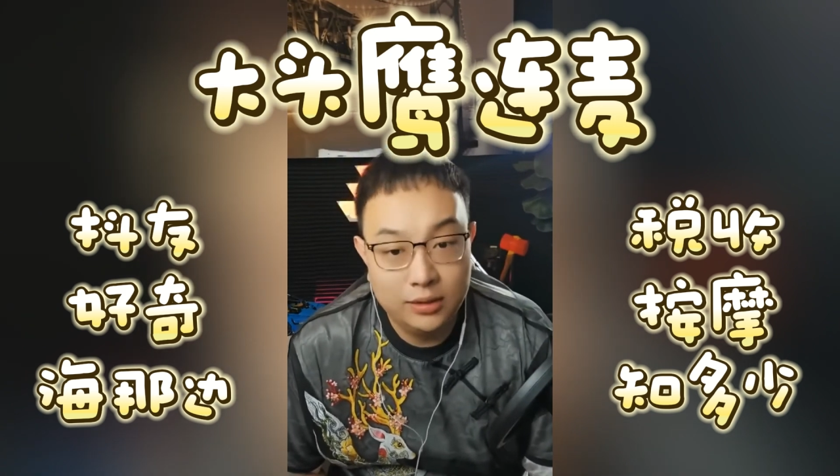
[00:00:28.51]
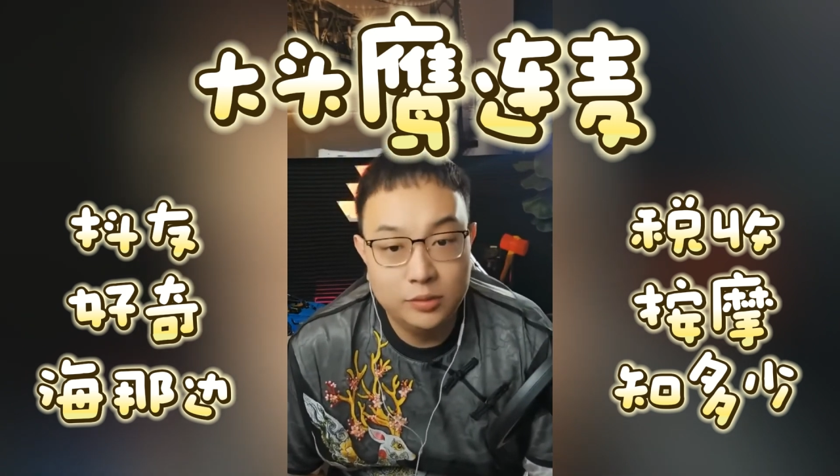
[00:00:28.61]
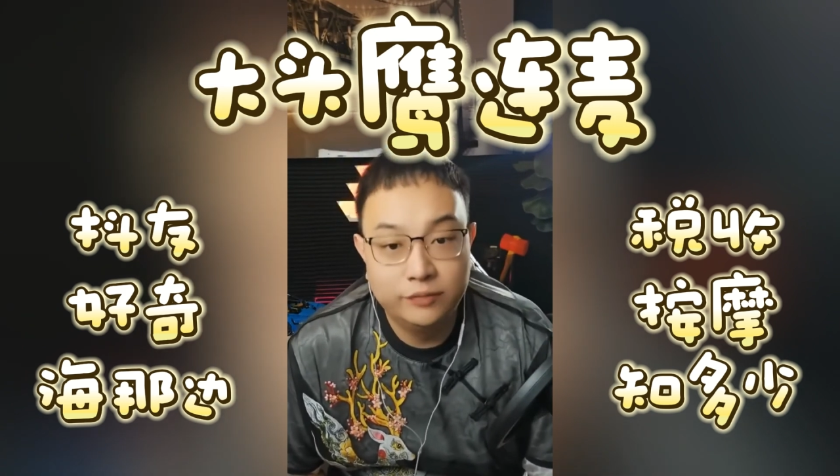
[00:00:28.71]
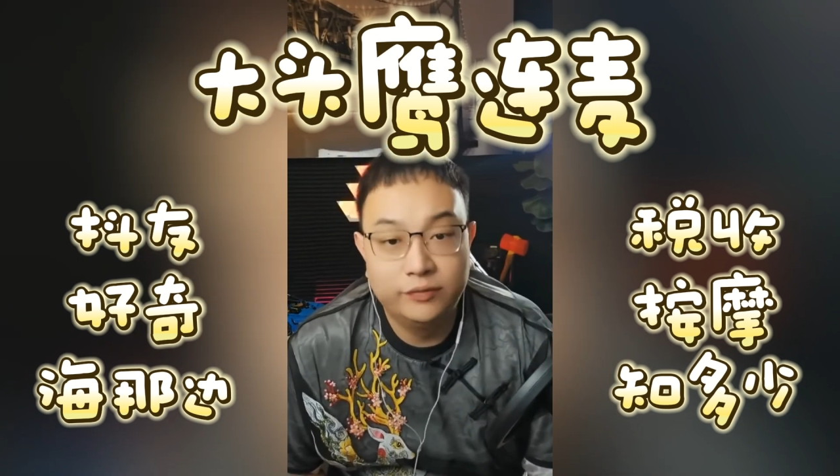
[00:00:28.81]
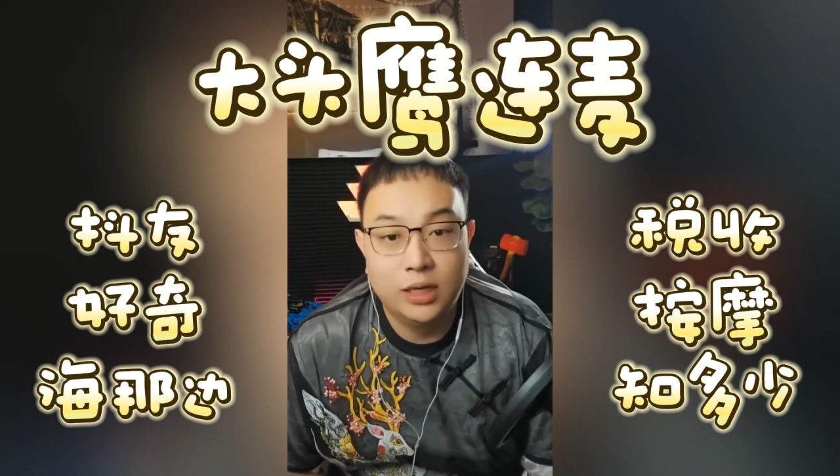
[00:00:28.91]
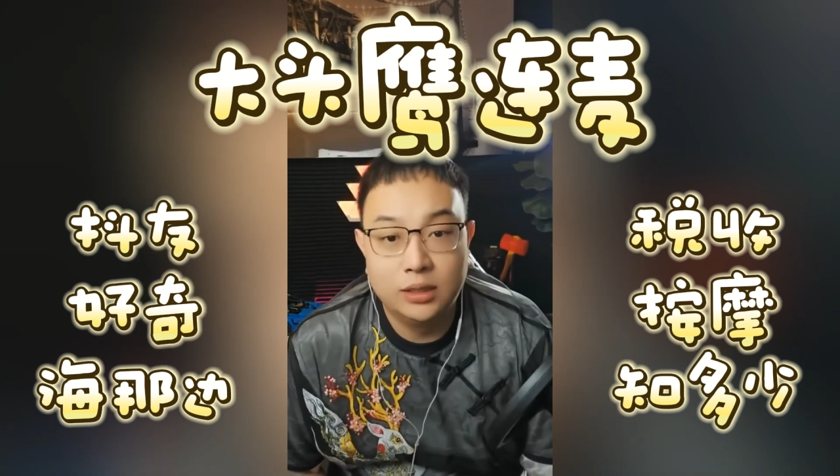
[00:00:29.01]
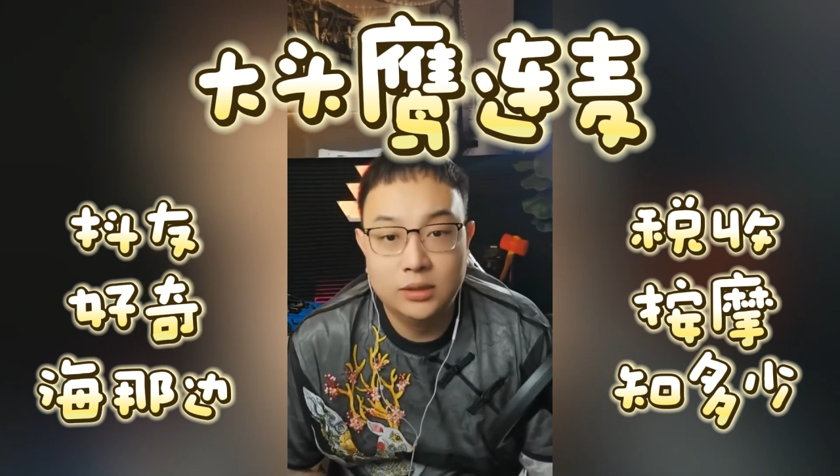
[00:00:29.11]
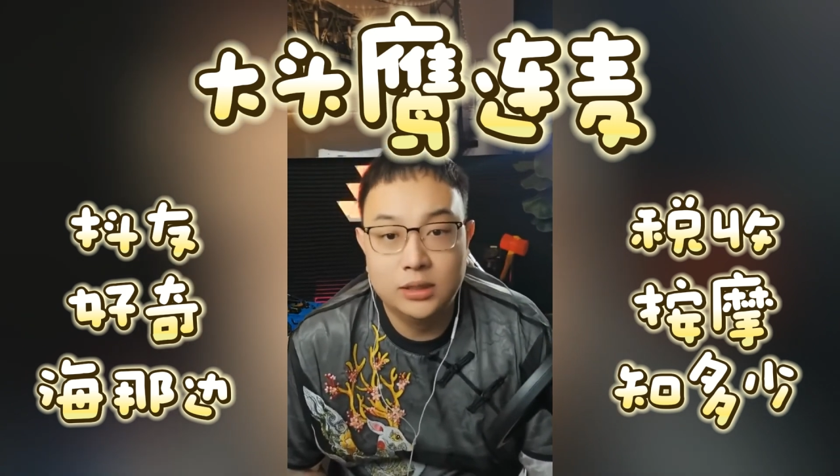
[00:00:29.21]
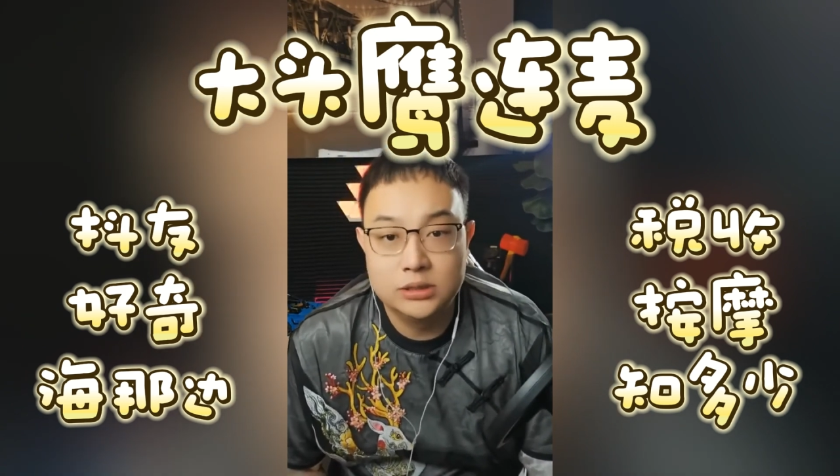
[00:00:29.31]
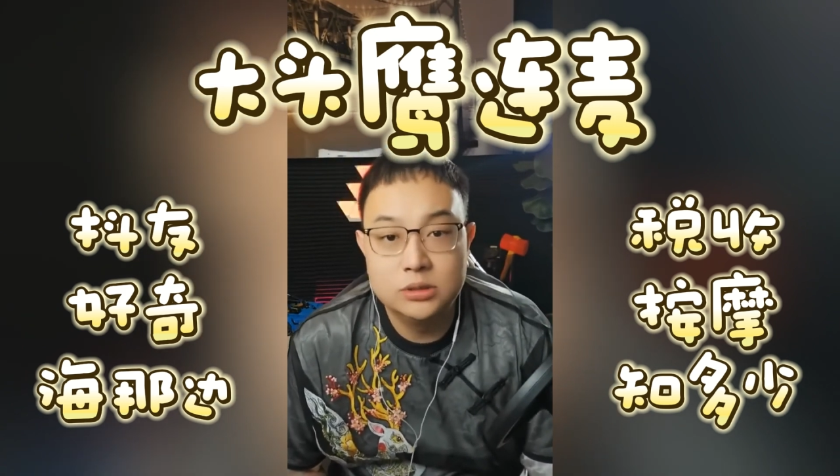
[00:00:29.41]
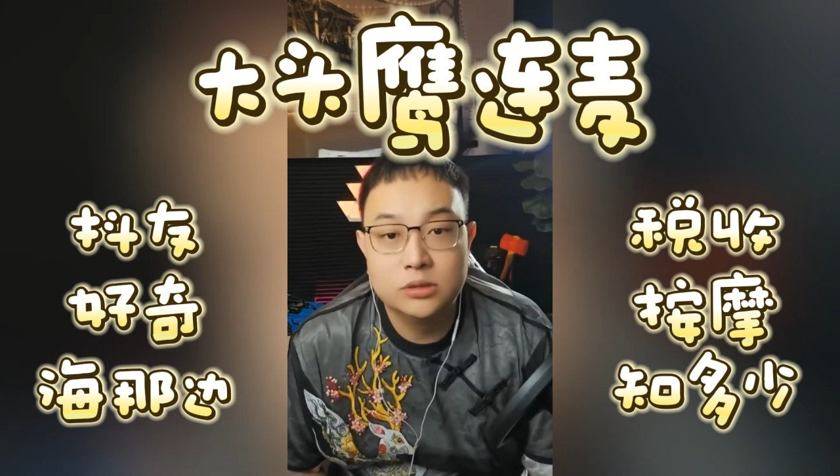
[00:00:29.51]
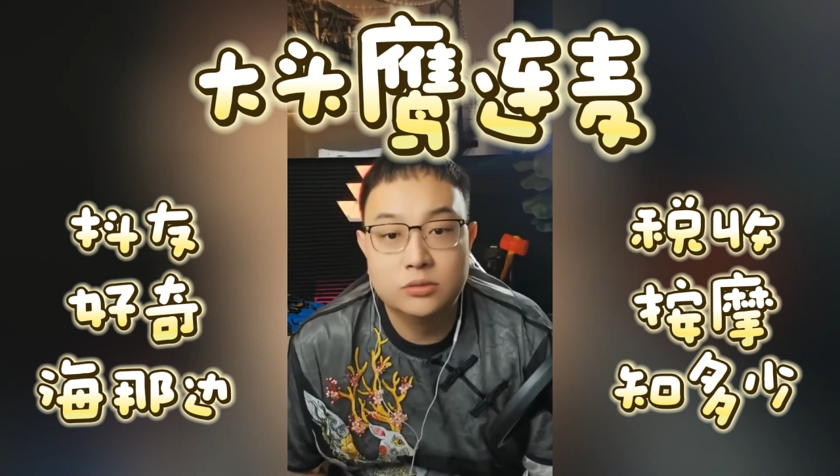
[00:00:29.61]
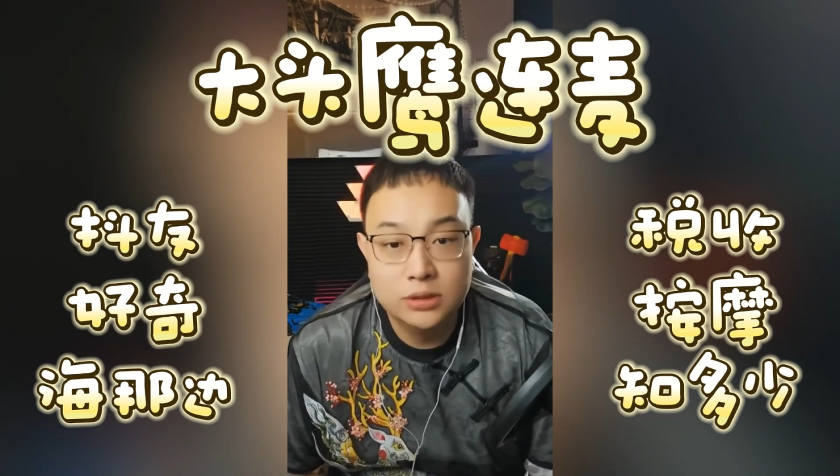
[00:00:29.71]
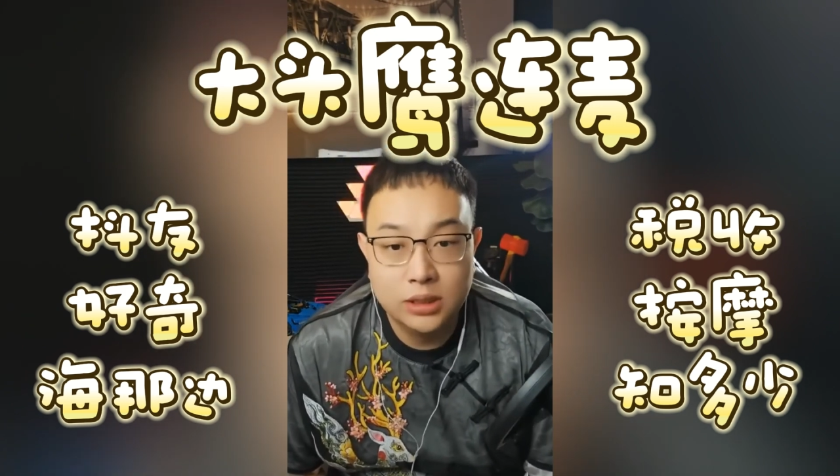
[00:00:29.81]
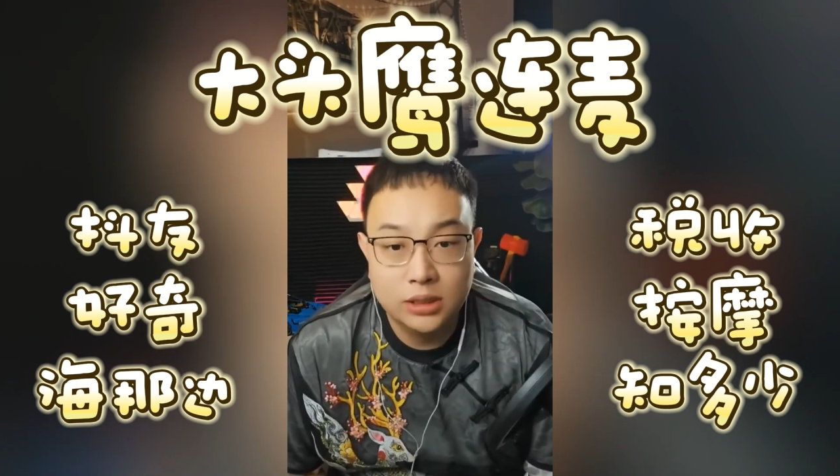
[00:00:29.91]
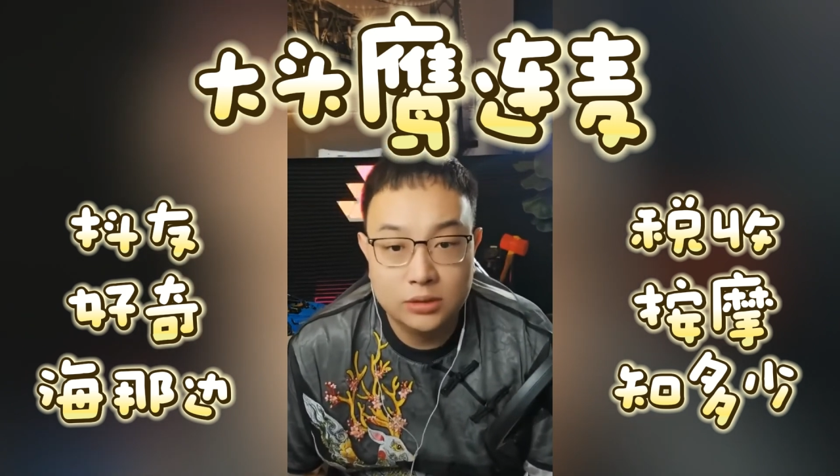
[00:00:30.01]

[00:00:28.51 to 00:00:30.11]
有没有房子，结没结婚呢？